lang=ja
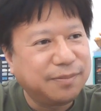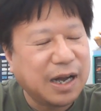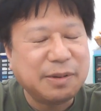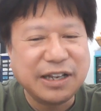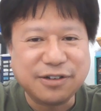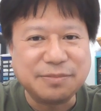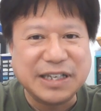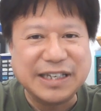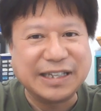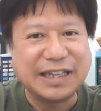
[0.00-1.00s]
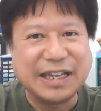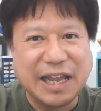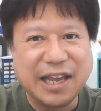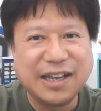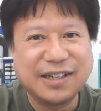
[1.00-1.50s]
マーベリック見に行ってて
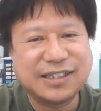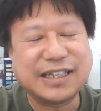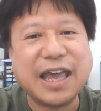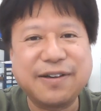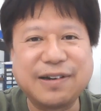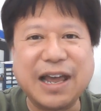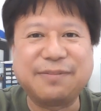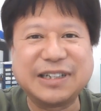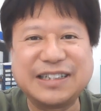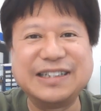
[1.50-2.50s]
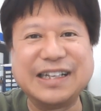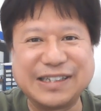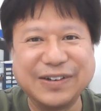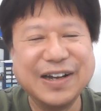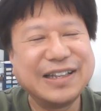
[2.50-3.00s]
ね、すげえ羨ましいんで
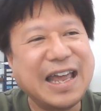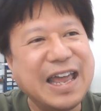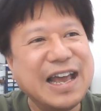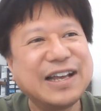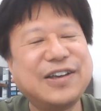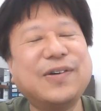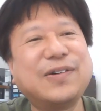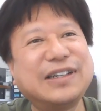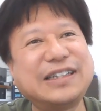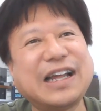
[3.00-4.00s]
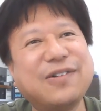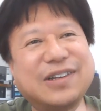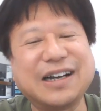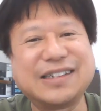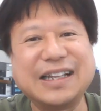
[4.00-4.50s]
すよ。で、今日来たお
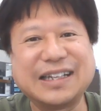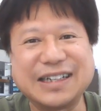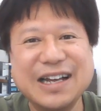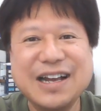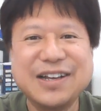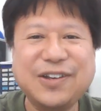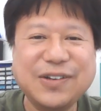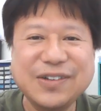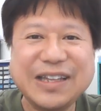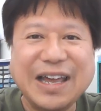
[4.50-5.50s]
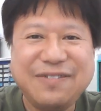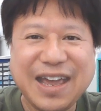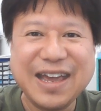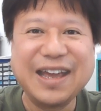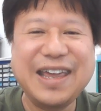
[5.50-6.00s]
客さんたちが、今日4
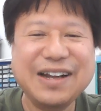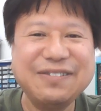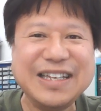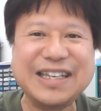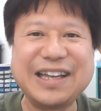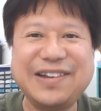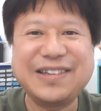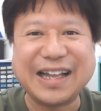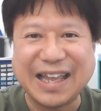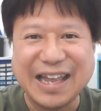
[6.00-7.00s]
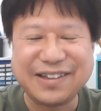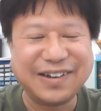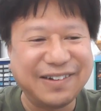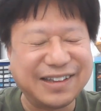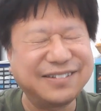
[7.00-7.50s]
代目映画見に行ってるんだってと
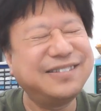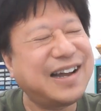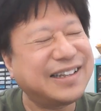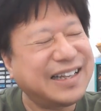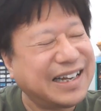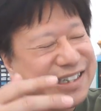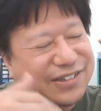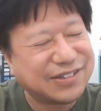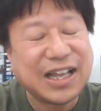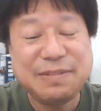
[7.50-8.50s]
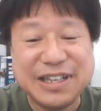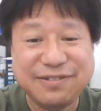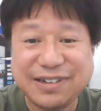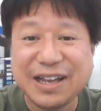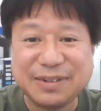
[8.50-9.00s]
か言われて、うわ、なんか聞くたび
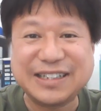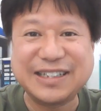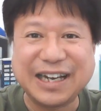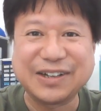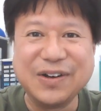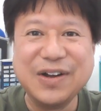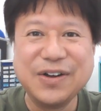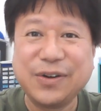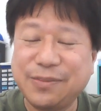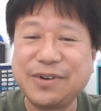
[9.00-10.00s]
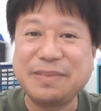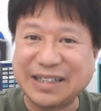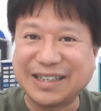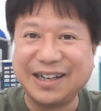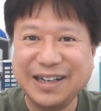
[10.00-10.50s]
に羨ましいなと思い
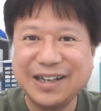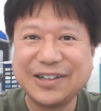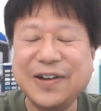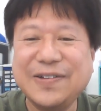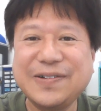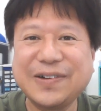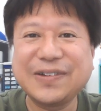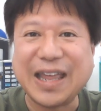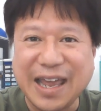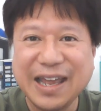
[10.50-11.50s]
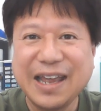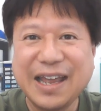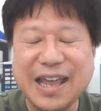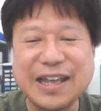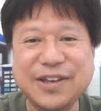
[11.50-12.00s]
ました。ということで、
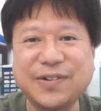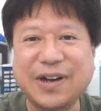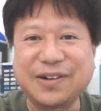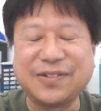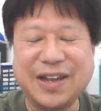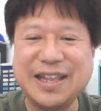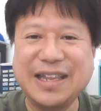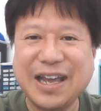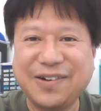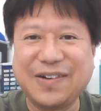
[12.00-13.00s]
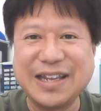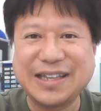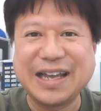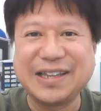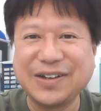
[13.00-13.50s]
えー、今日はこの辺で終わり
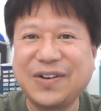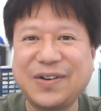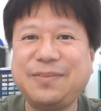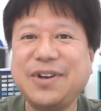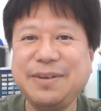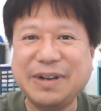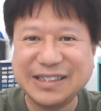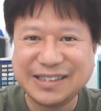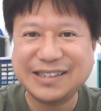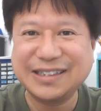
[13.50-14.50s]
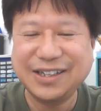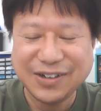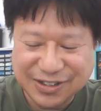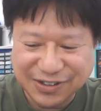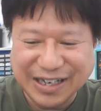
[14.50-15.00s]
たいと思います。よ
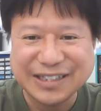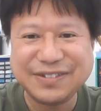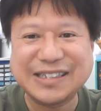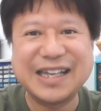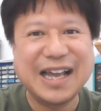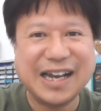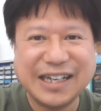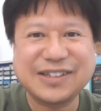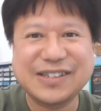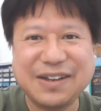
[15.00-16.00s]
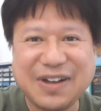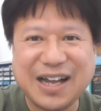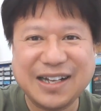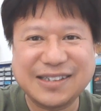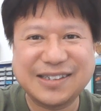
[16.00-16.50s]
ろしくお願いします。ありがとうござい
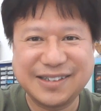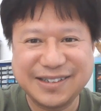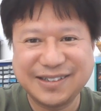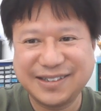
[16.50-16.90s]
ます。